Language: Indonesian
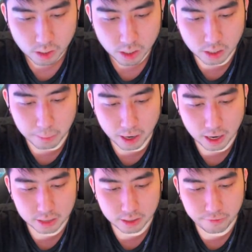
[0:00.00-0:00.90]
Kita bakal
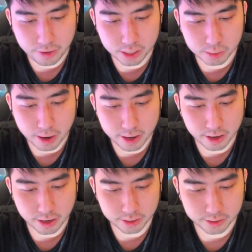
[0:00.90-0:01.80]
aktifin Inspire
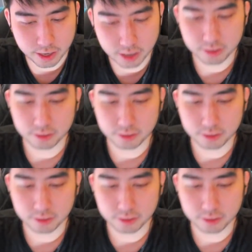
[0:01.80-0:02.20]
ya guys ya.